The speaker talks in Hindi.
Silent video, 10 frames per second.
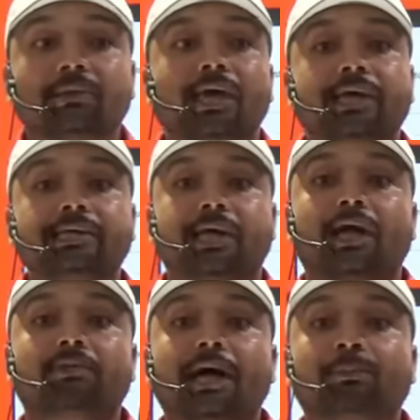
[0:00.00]
एक
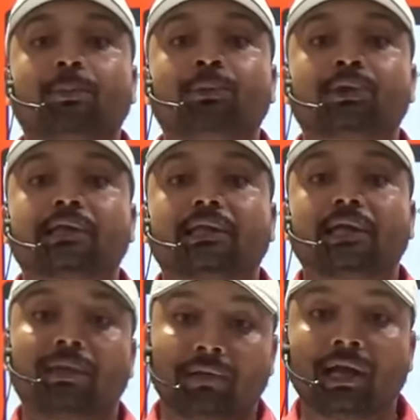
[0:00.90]
सेकंड भी आपको फुर्सत
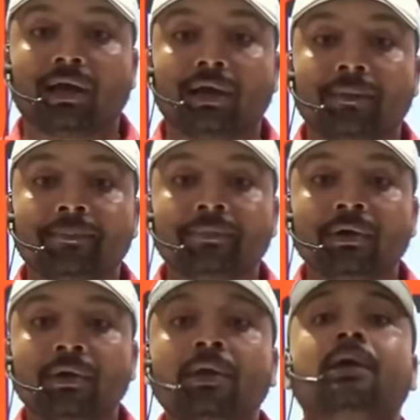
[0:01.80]
नहीं मिलना है
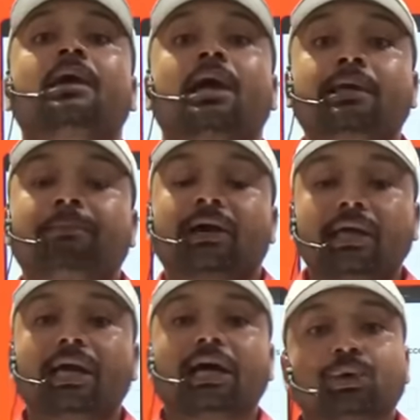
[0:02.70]
एक
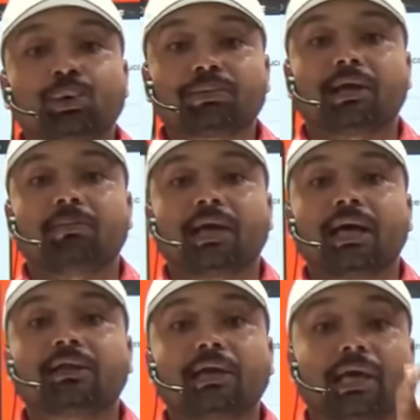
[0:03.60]
पढ़िएगा दोस्त मेरे मेरे
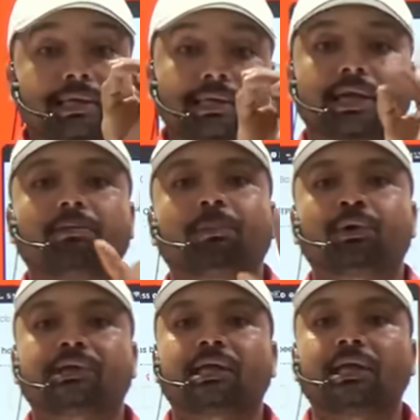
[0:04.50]
यहाँ तो एक सेकंड भी
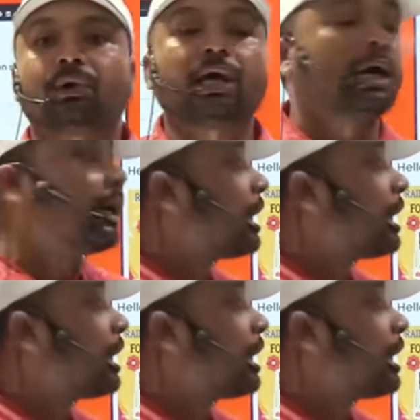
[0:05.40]
फुर्सत नहीं होना अगर